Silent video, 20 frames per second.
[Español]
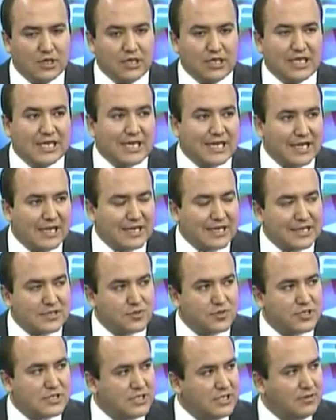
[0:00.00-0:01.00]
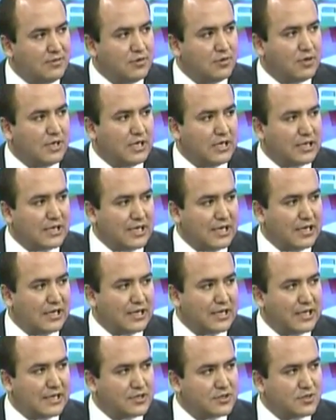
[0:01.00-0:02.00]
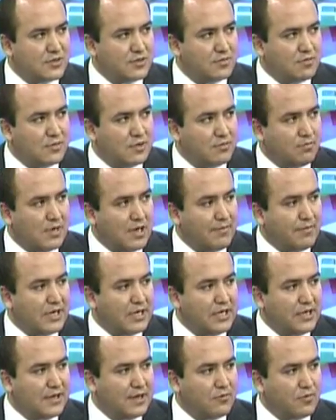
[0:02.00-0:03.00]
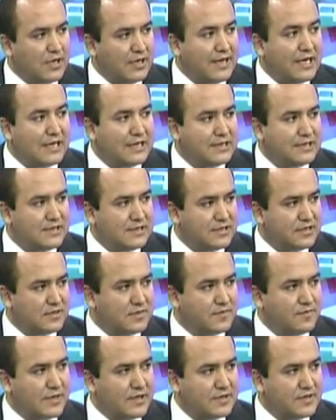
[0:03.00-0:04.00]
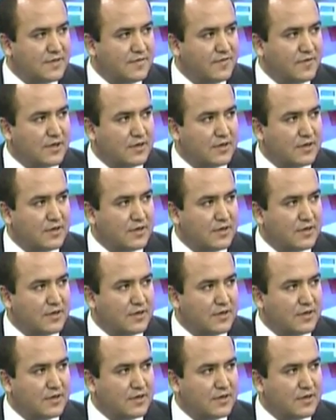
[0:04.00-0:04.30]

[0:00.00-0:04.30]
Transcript: y cada caso es individual, cada caso amerita un análisis específico.